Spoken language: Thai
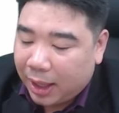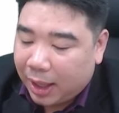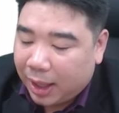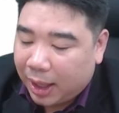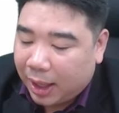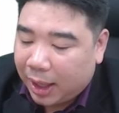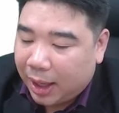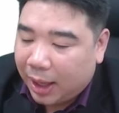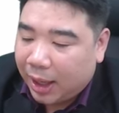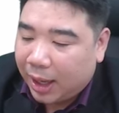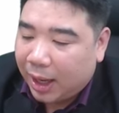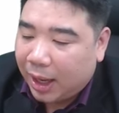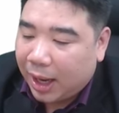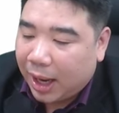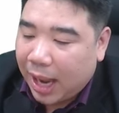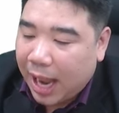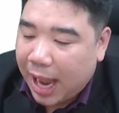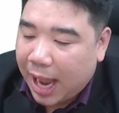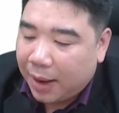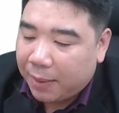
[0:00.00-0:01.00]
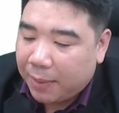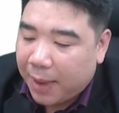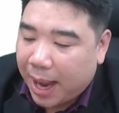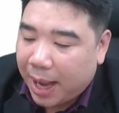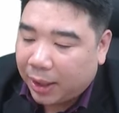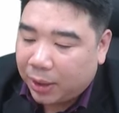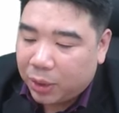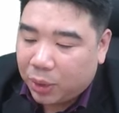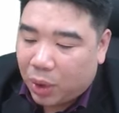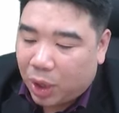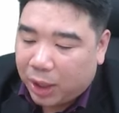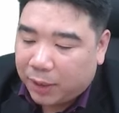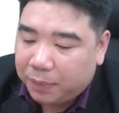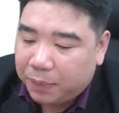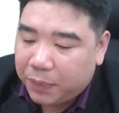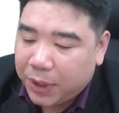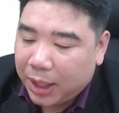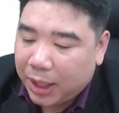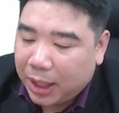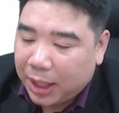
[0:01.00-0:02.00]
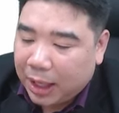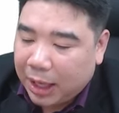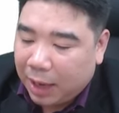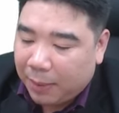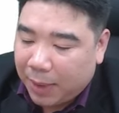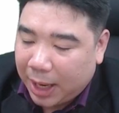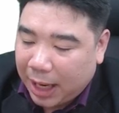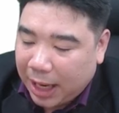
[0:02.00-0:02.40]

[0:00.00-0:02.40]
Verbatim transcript: เอออ่ะมาทุกคนเรามา